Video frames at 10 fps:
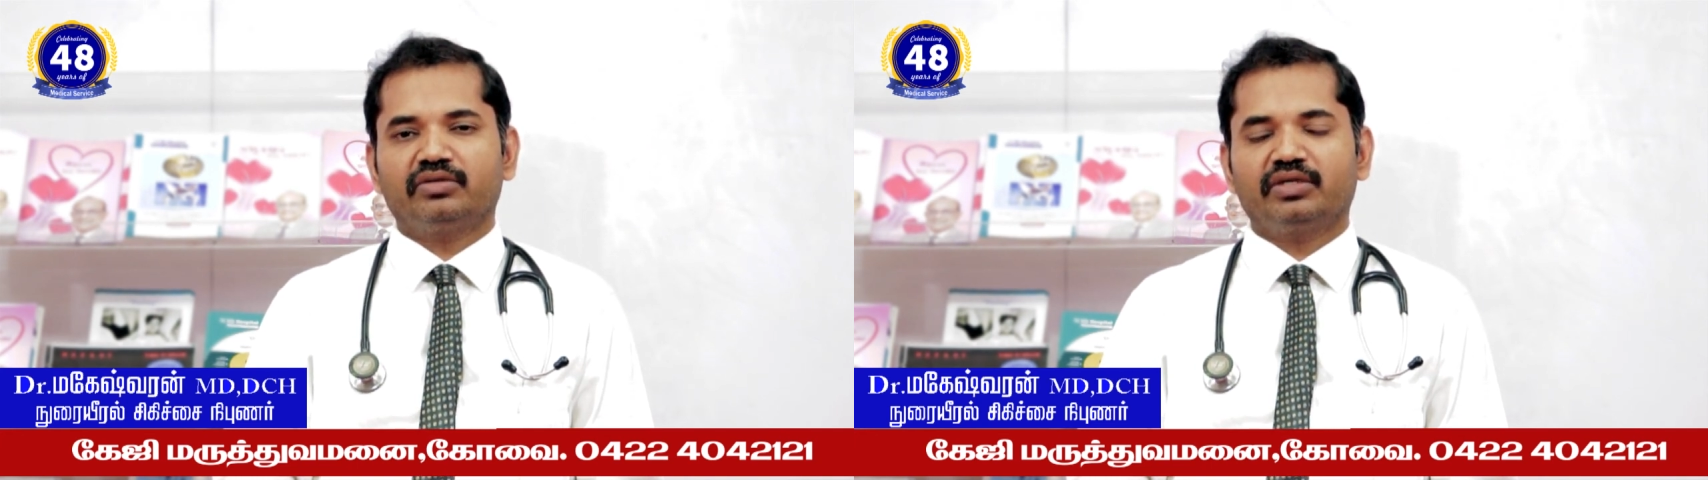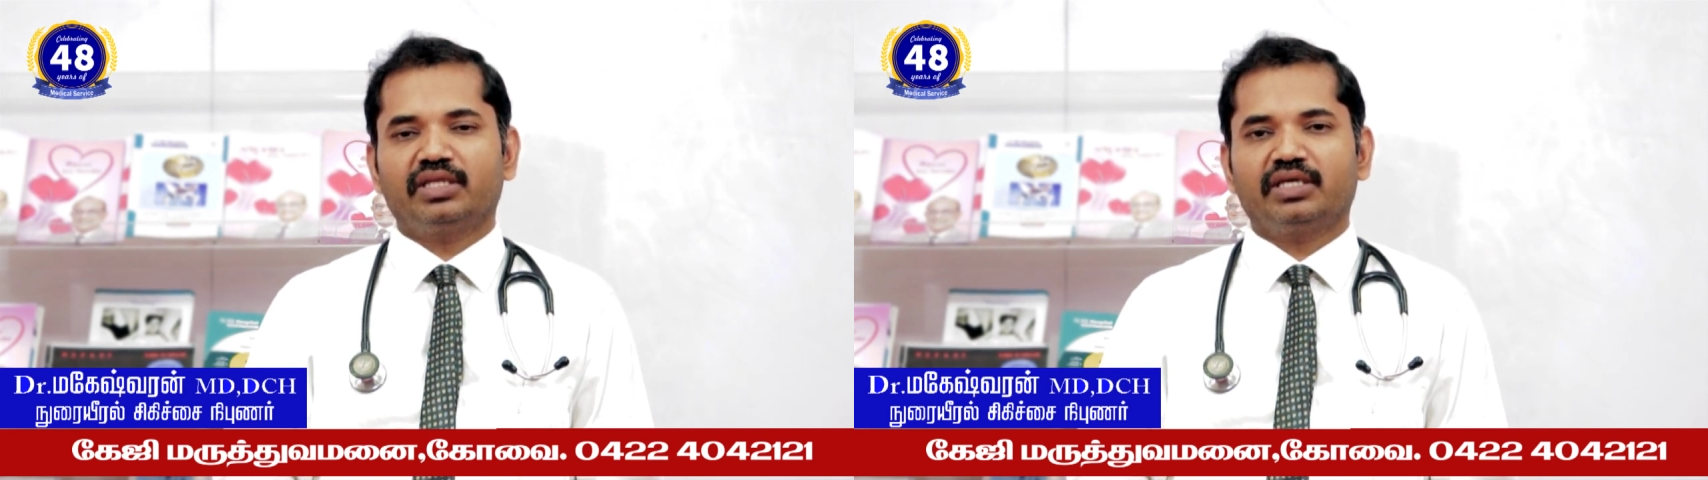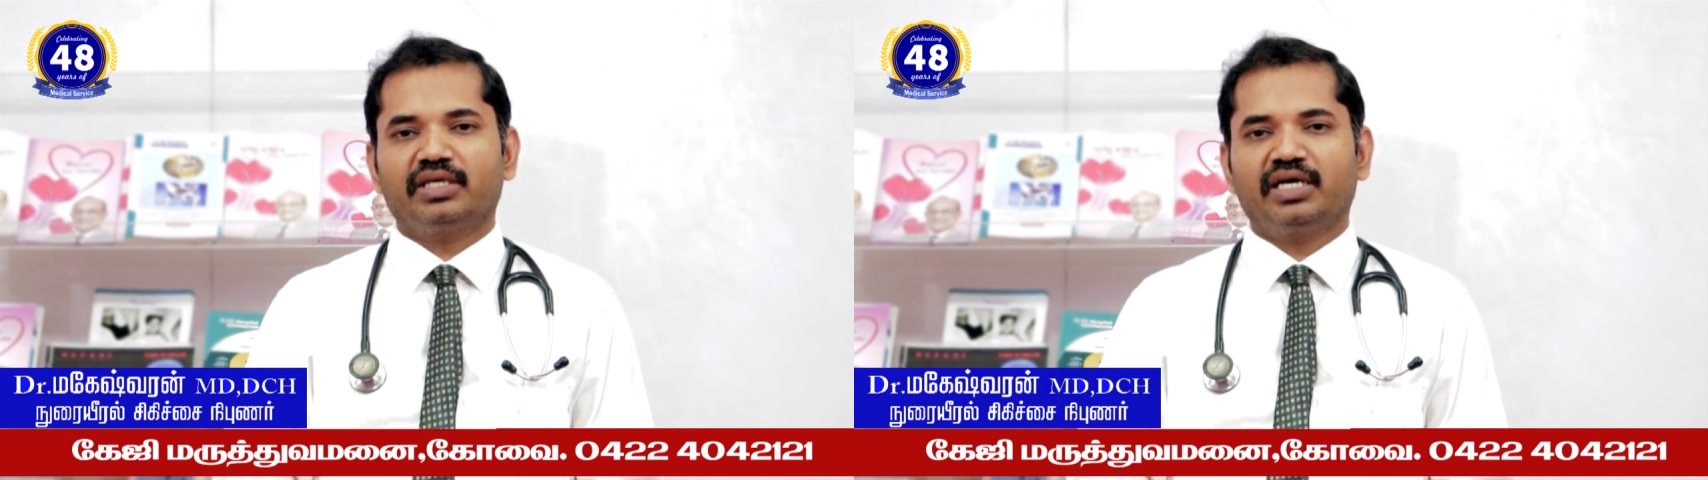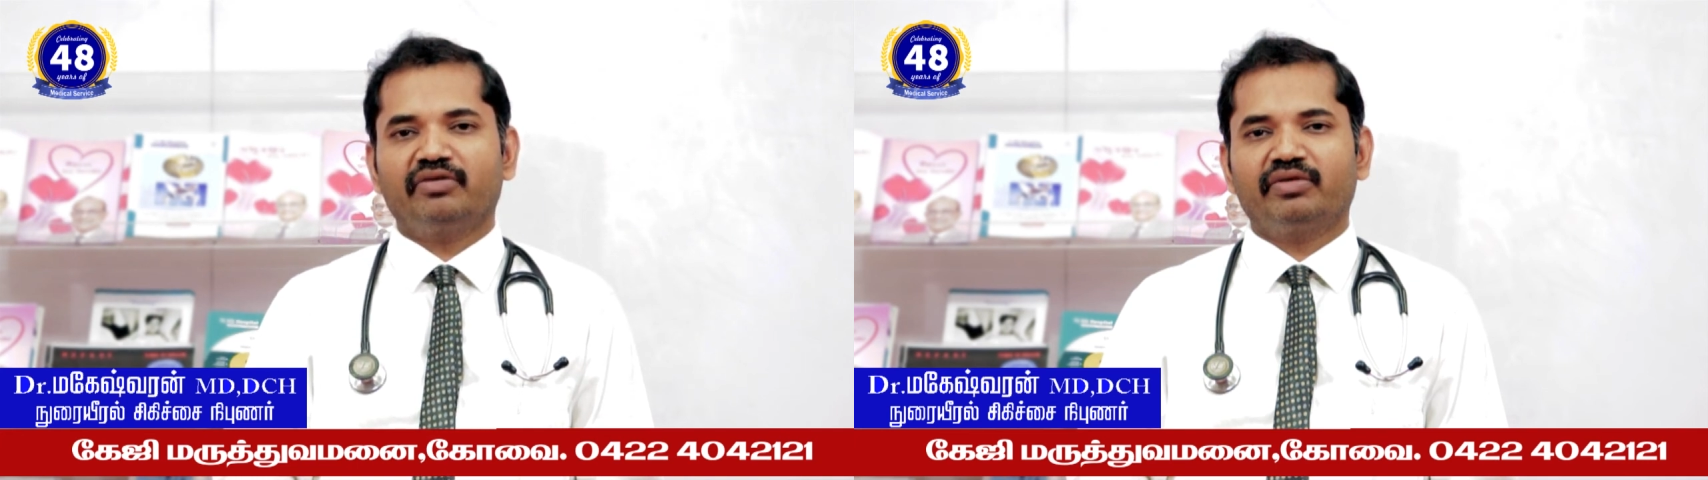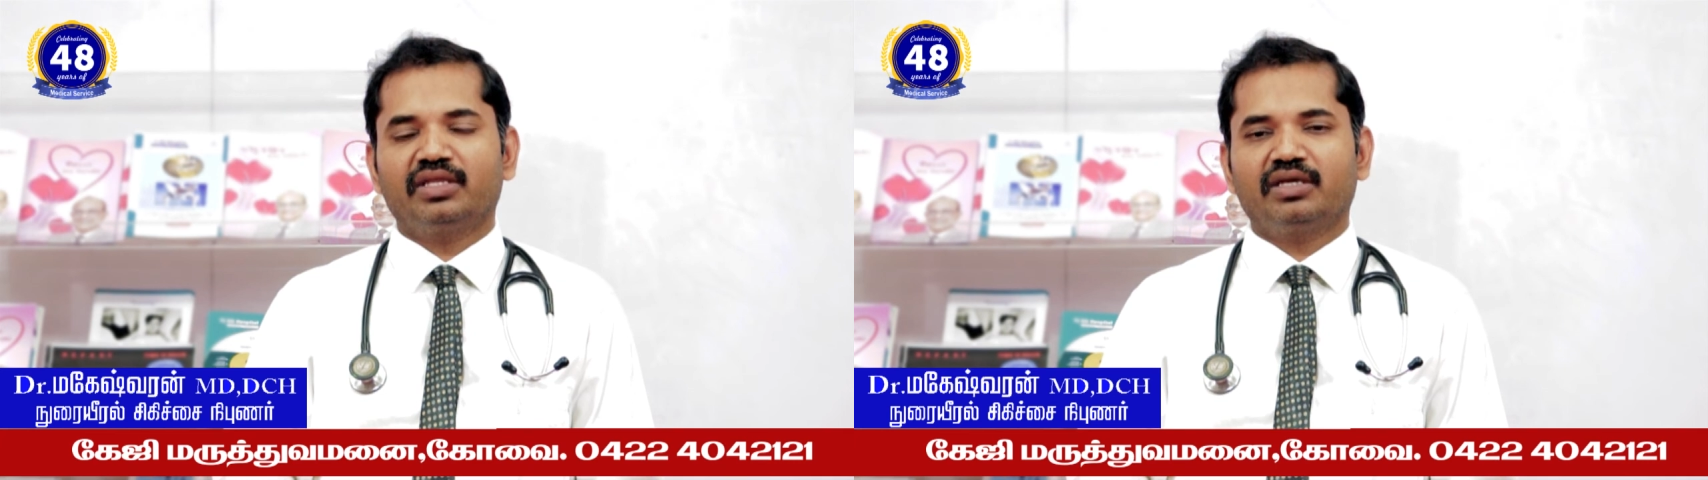ஸோ இதை
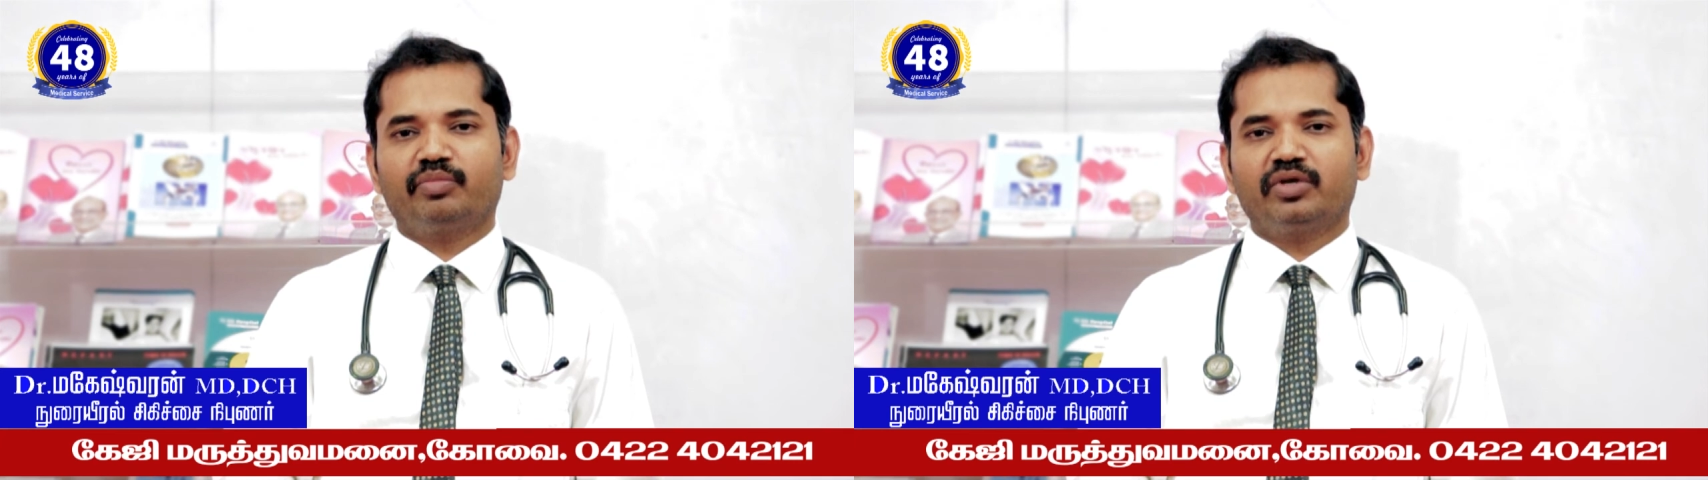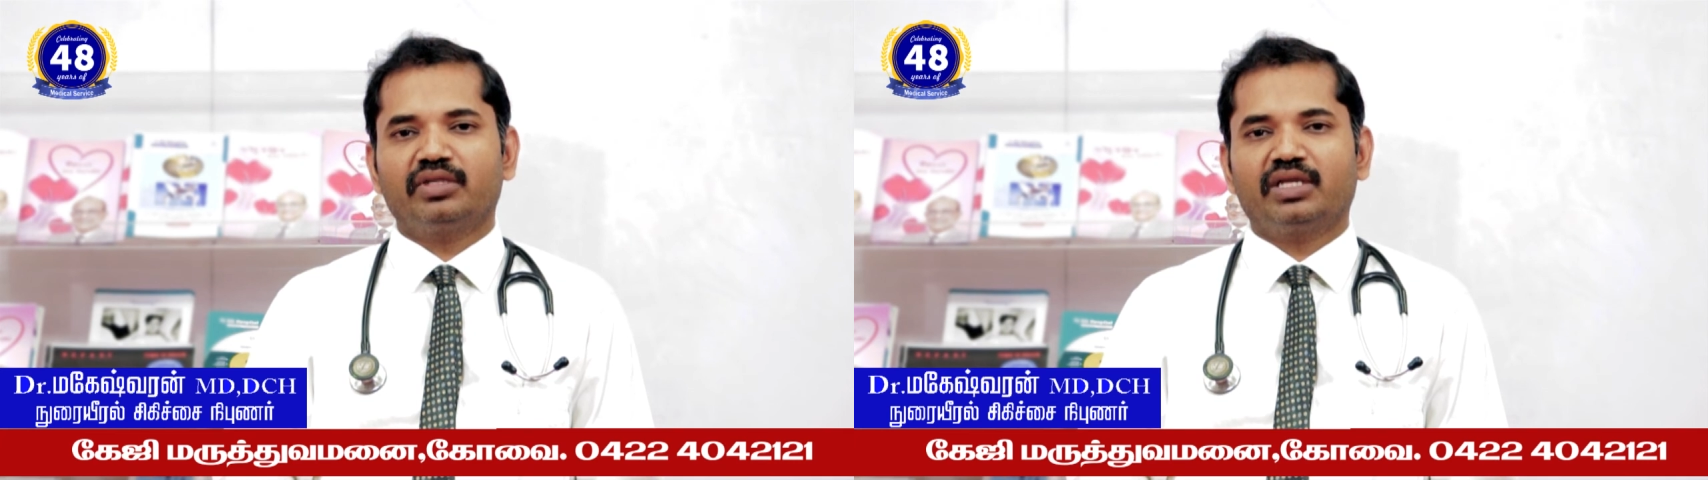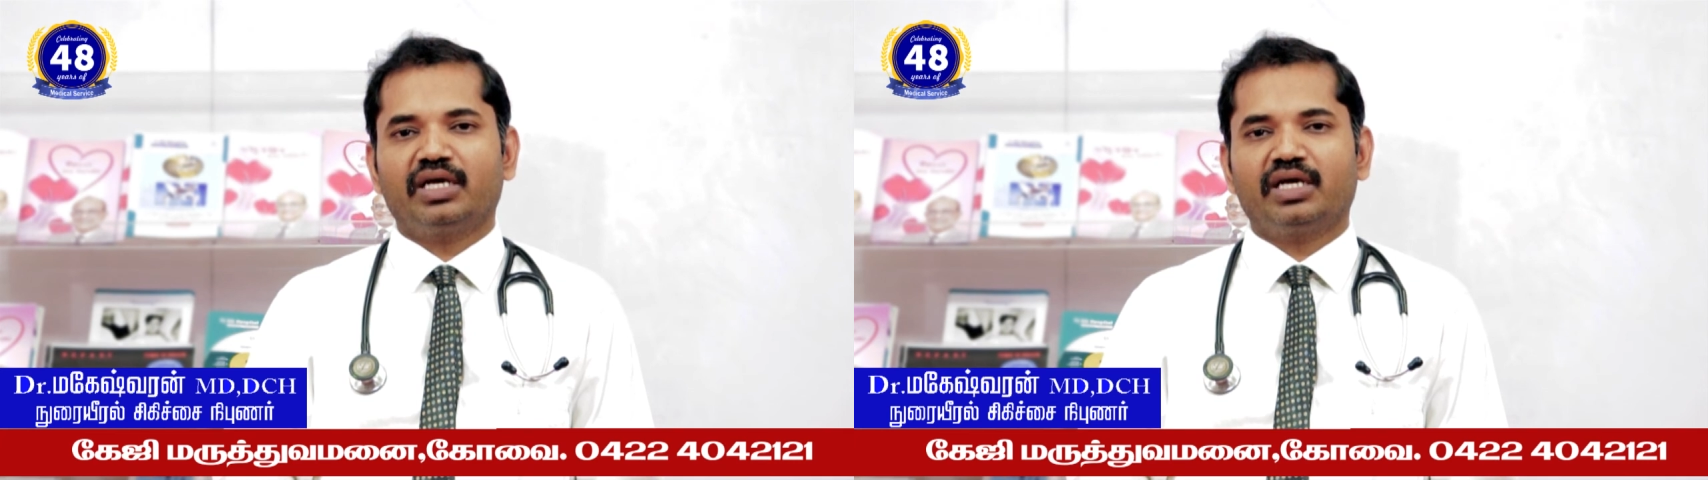ஏன் வந்து இப்போ